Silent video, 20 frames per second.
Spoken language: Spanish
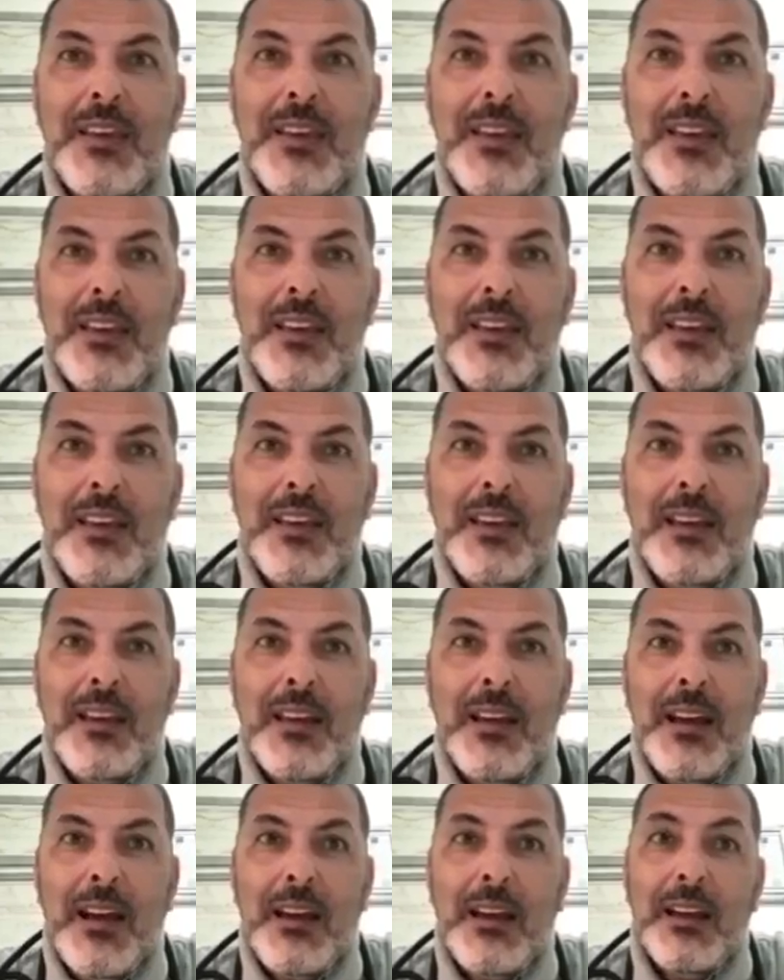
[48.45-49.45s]

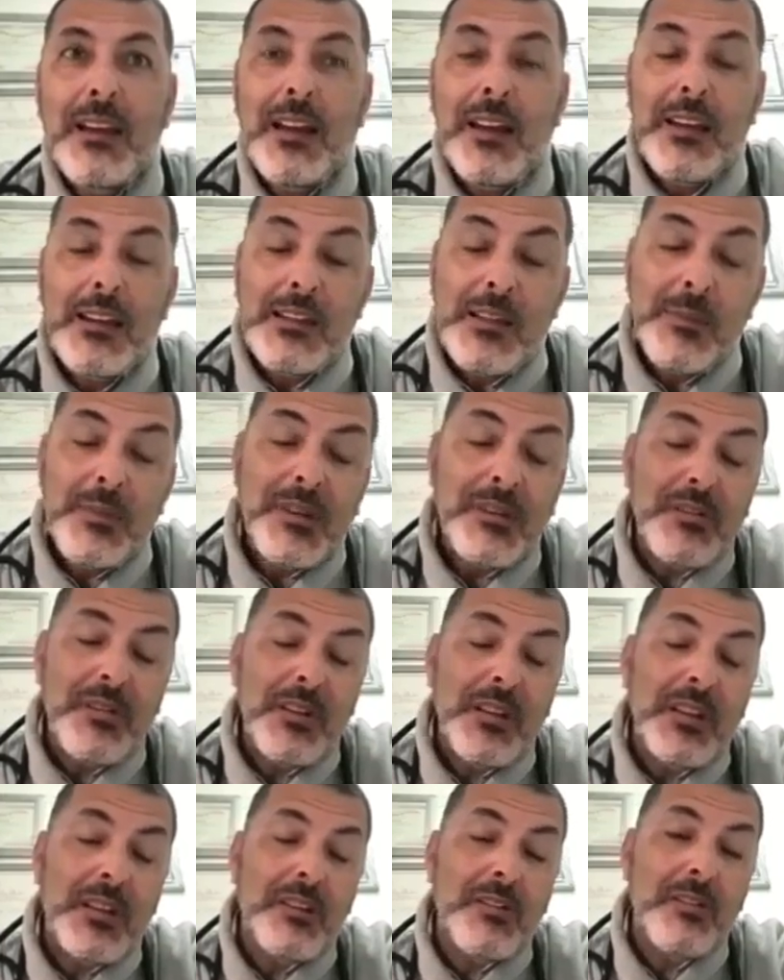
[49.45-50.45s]
eh, en aquellas
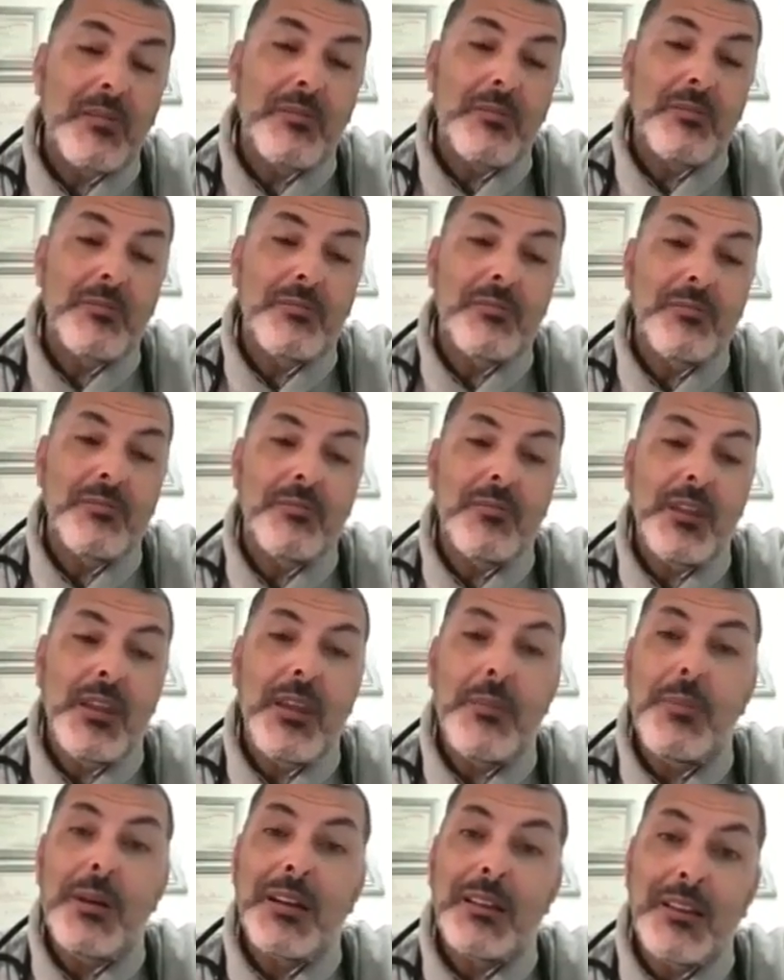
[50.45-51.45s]
personas que son
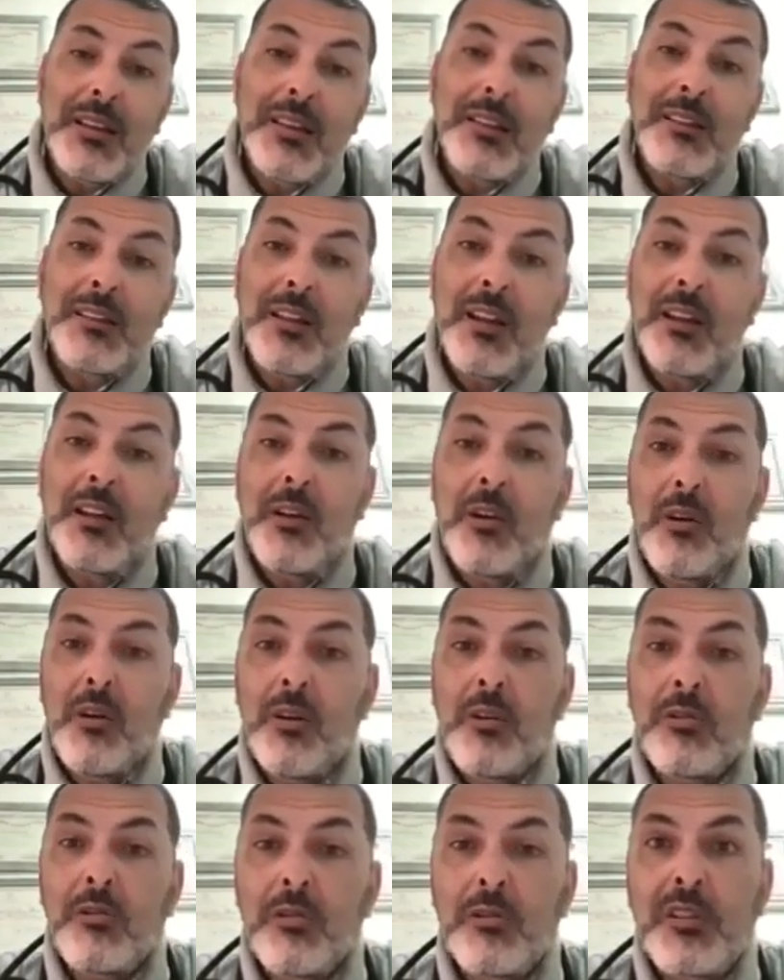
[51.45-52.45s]
hipertensas
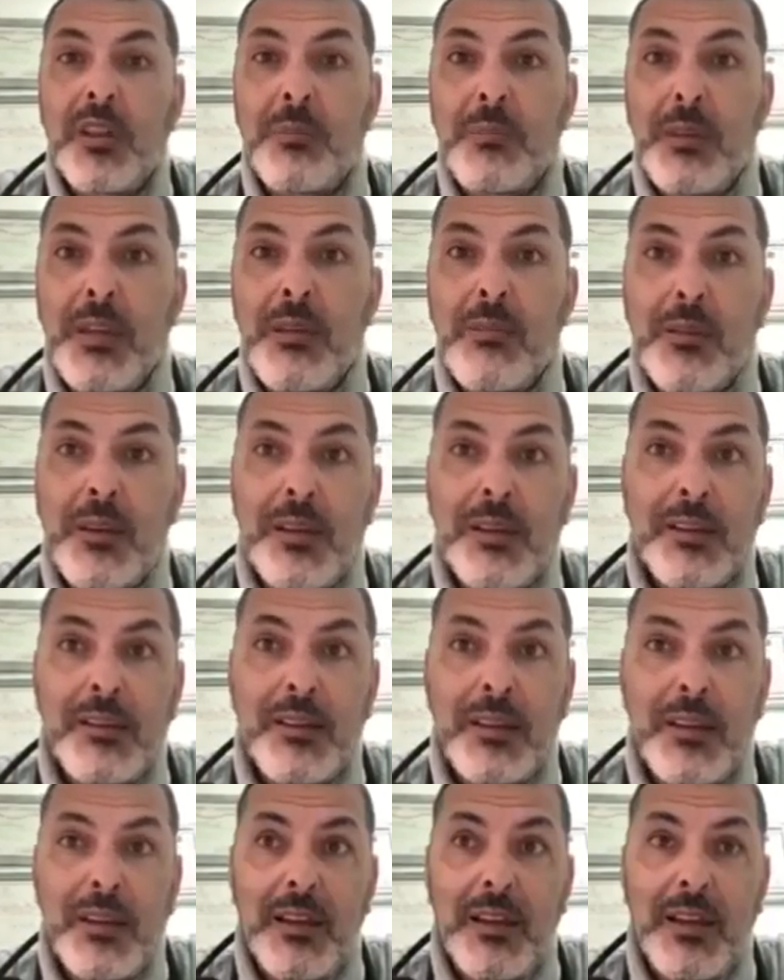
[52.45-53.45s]
o
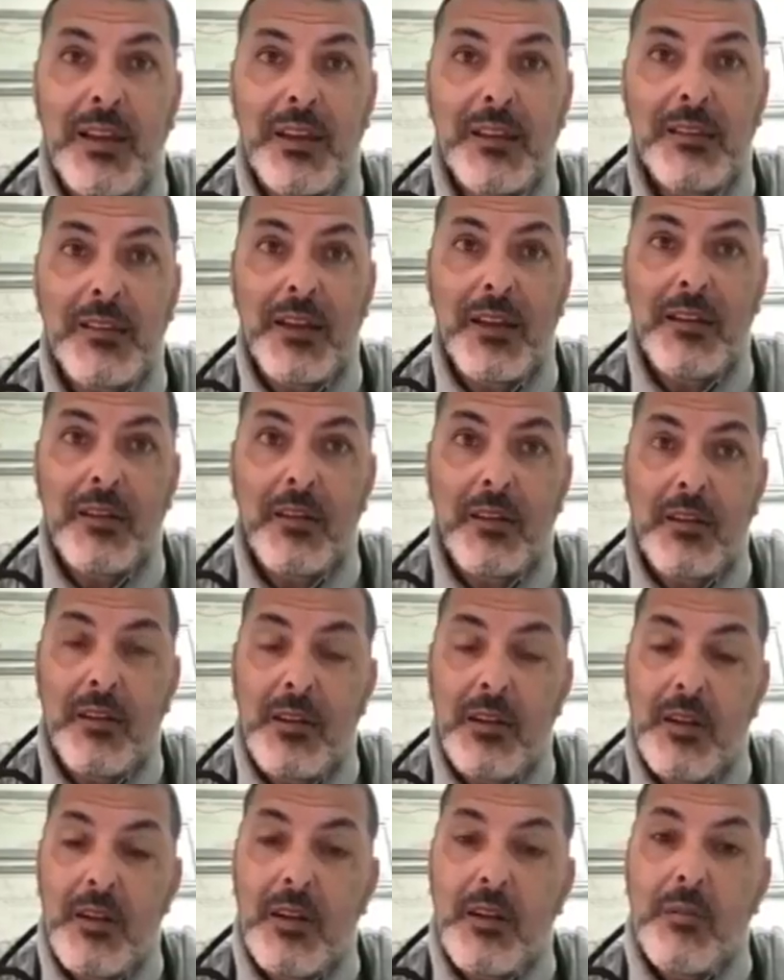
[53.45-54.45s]
susceptibles eh, a hacerlo,
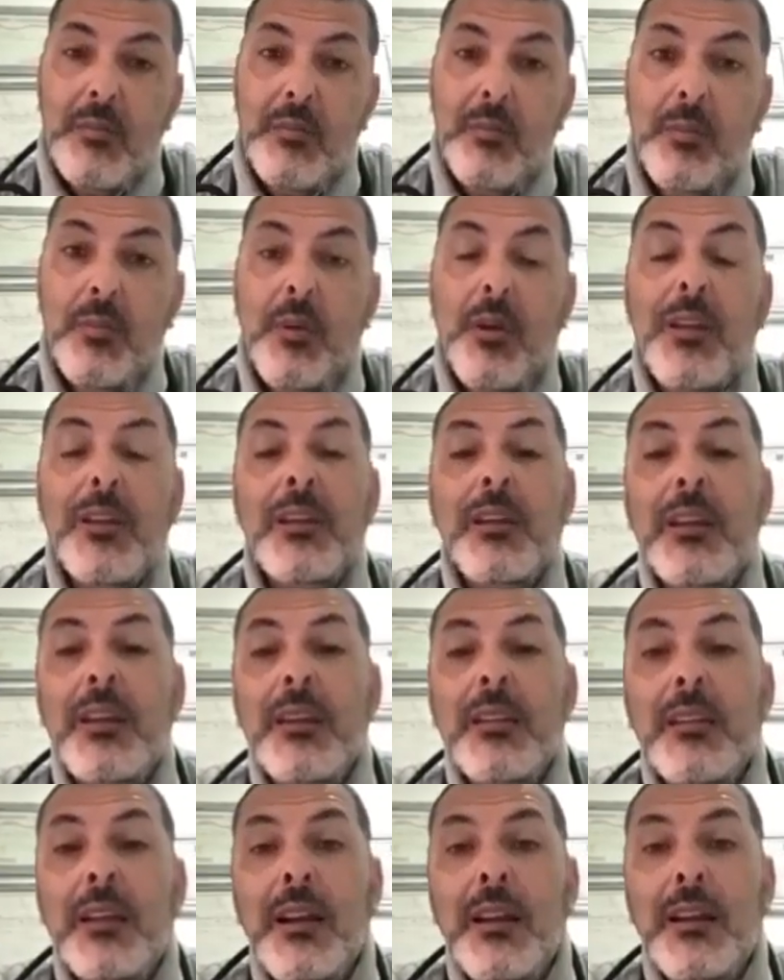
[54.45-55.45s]
pueden
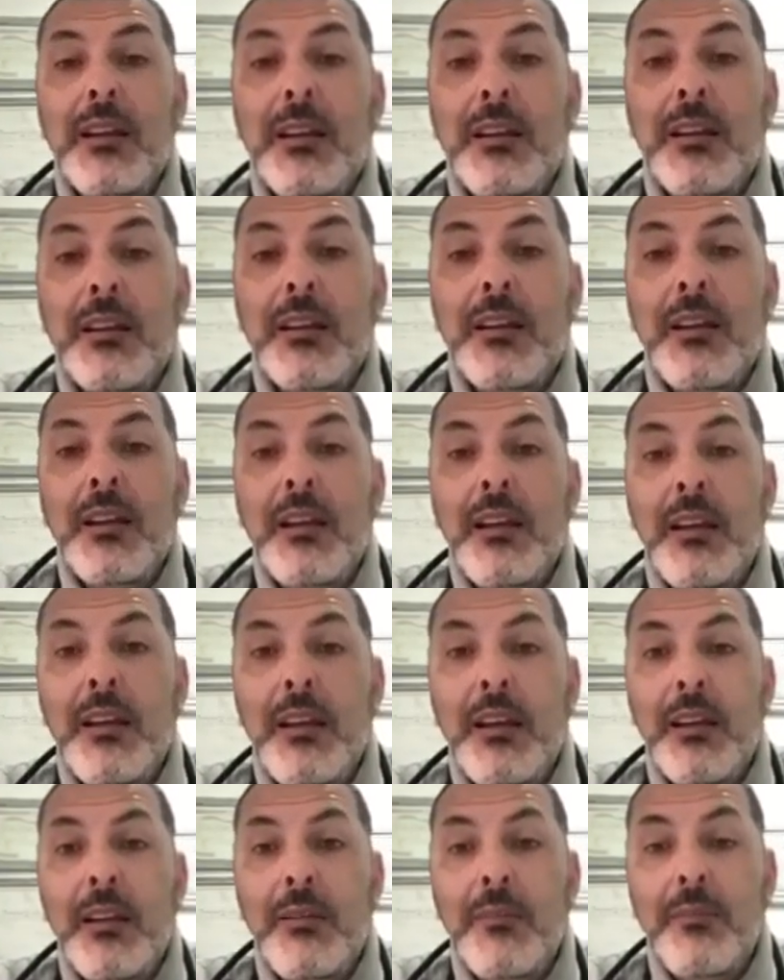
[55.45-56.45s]
registrar
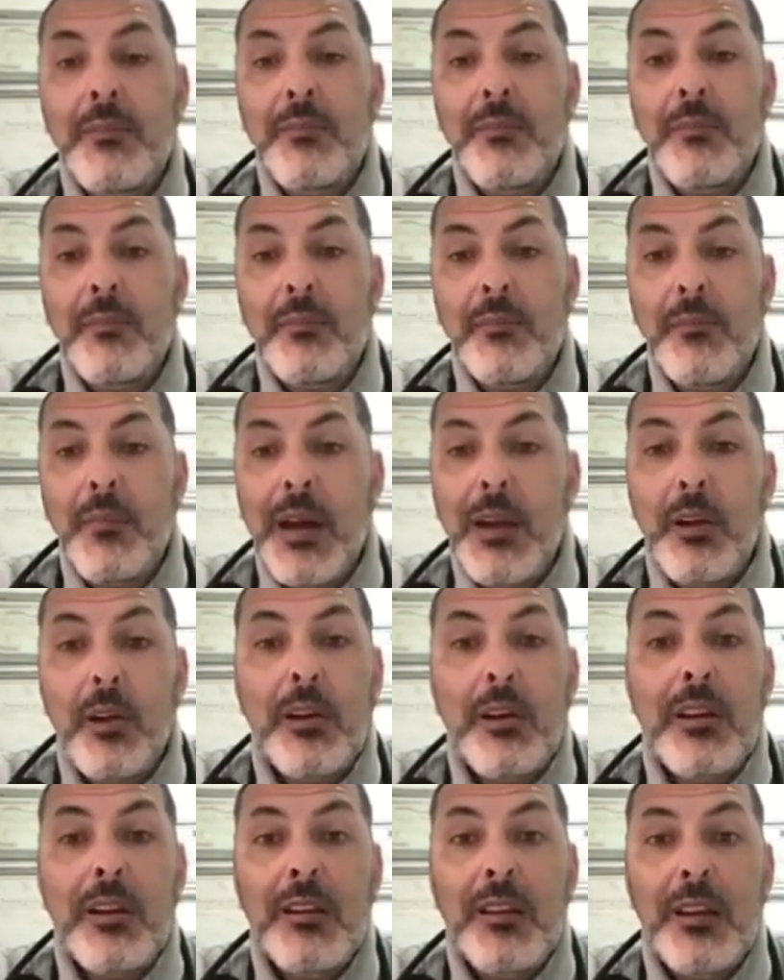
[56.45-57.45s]
eh,
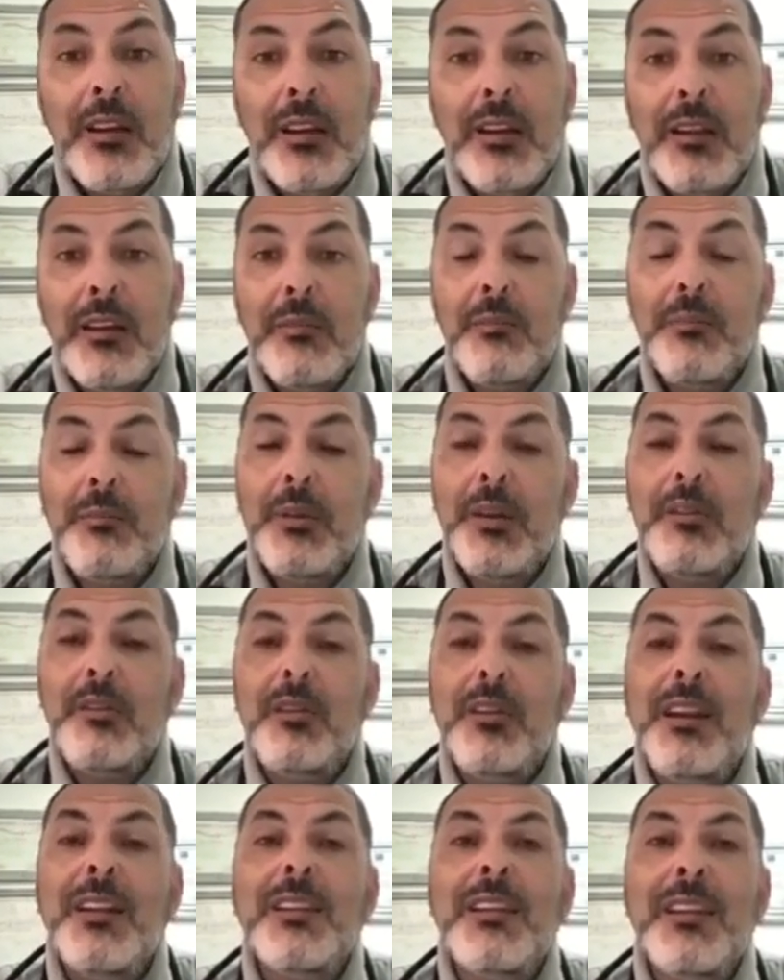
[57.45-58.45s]
valores de
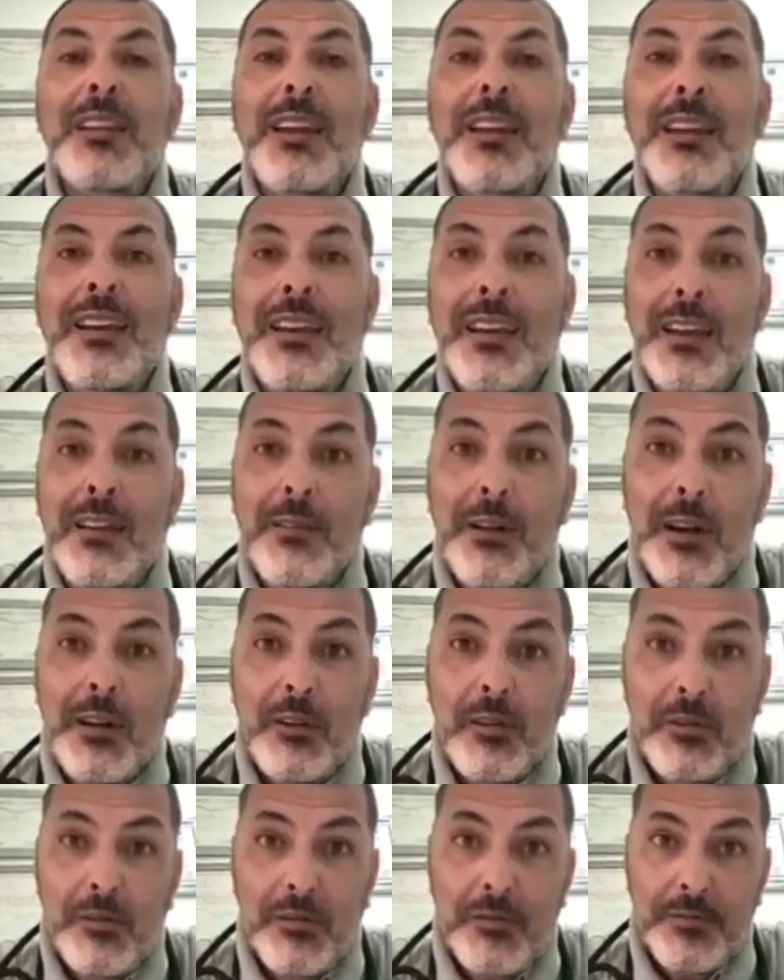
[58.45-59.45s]
presión arterial
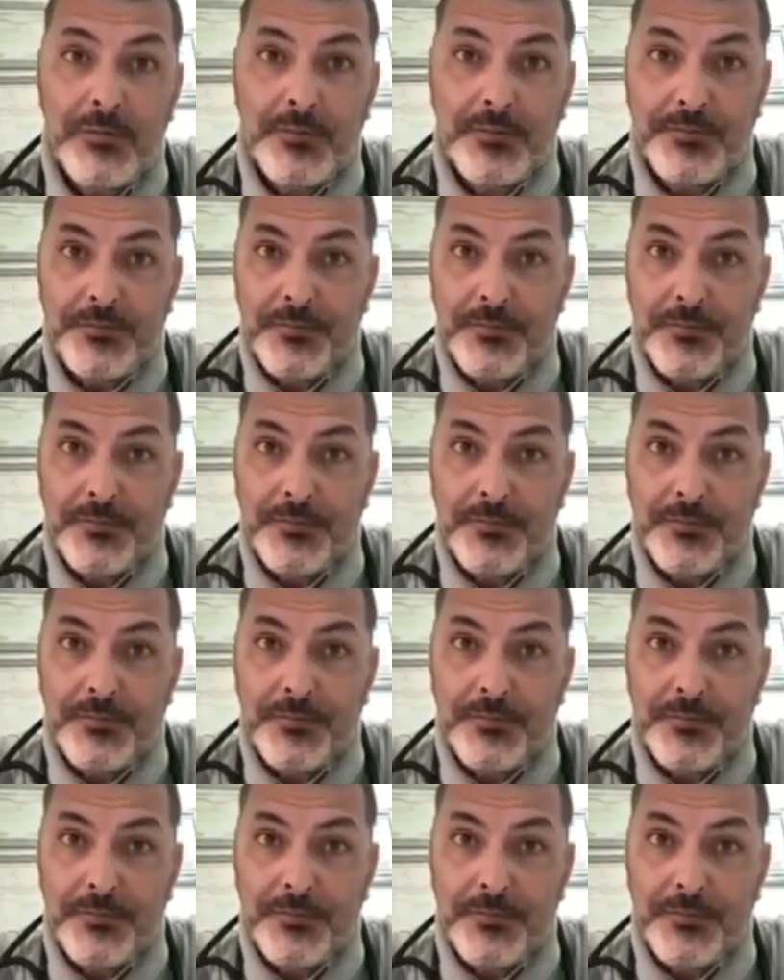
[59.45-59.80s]
elevados.